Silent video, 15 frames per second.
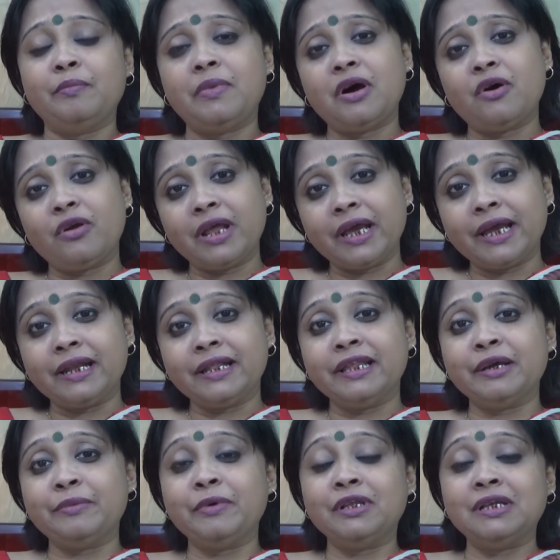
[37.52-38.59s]
বা অনেকের
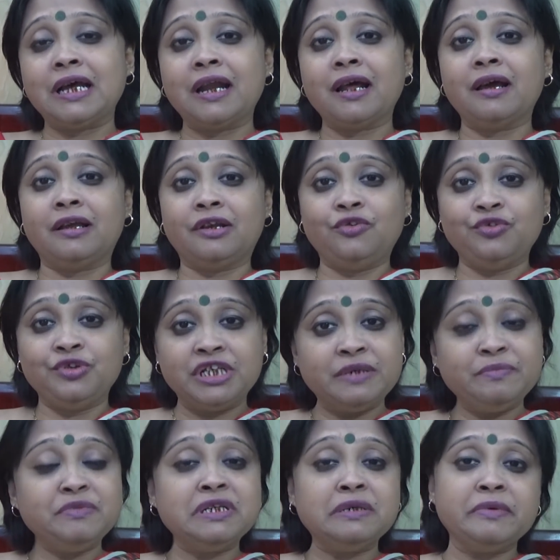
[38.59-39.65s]
দেখবেন যারা একটু
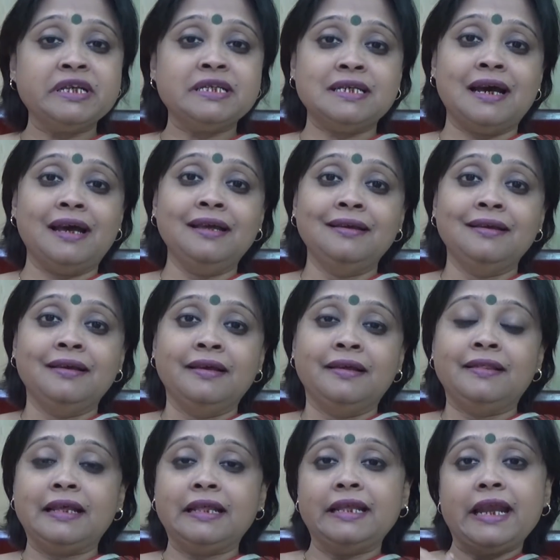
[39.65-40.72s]
জিম টিমে যায়
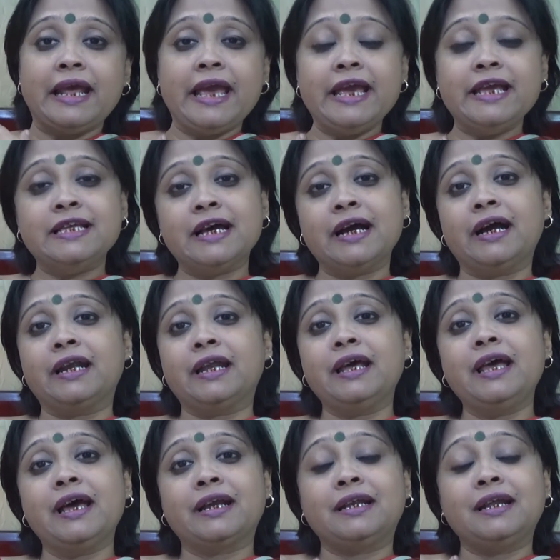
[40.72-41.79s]
তাদের এই
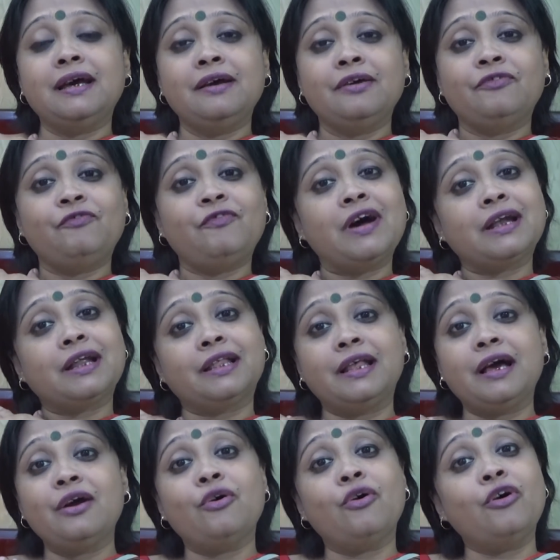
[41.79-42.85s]
জায়গাটায় একটা ফাটা
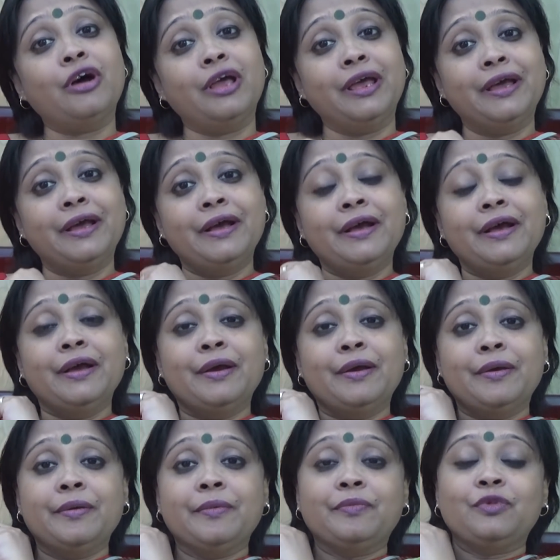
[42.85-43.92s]
দাগ হয়
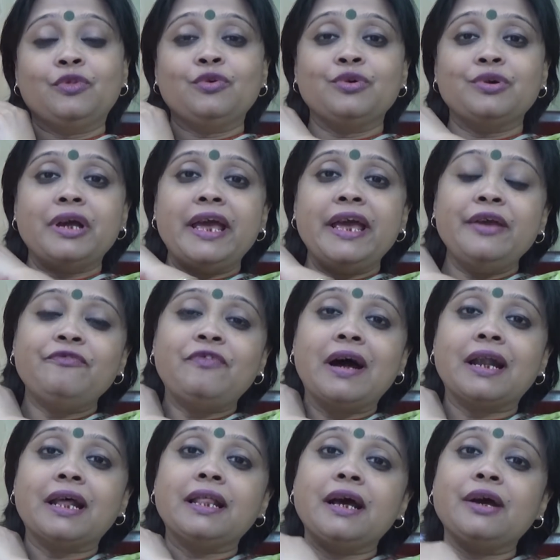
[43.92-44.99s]
তো এই
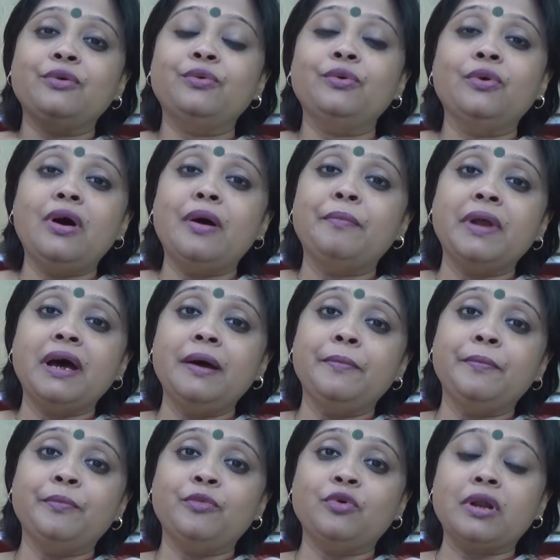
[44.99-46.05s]
ফাটা দাগগুলো আমরা
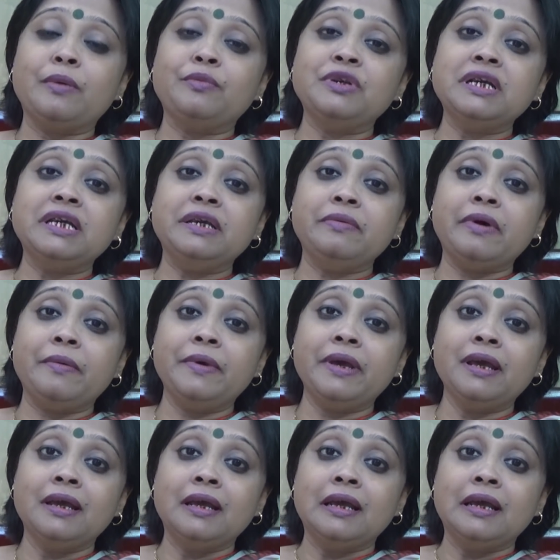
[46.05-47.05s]
মোটামুটি কিভাবে